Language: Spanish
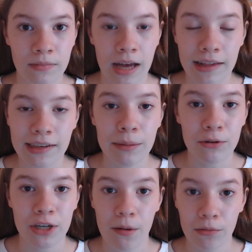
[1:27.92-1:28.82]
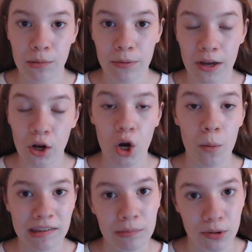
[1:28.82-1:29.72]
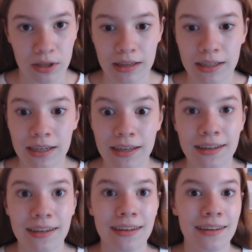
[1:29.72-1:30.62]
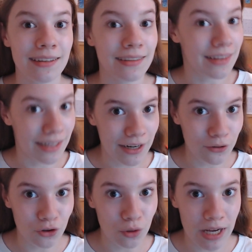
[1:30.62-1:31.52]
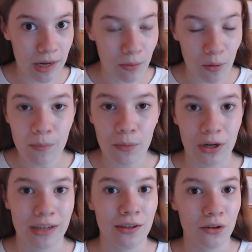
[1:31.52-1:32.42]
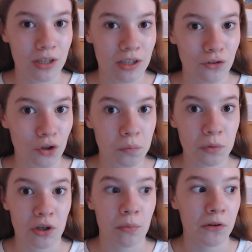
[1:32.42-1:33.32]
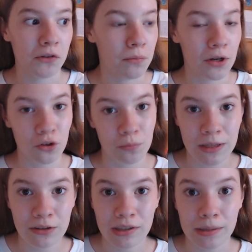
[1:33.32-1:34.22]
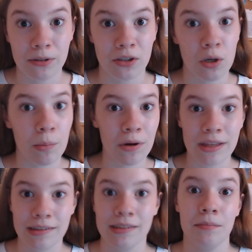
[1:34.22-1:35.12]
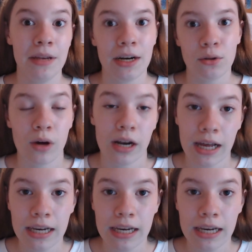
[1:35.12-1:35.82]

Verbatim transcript: Así que pues nada, vamos a empezar con lo más importante, tener YouTube en el móvil, porque si no tienes YouTube pues no puedes subir los vídeos y pues no puedes mirar tu canal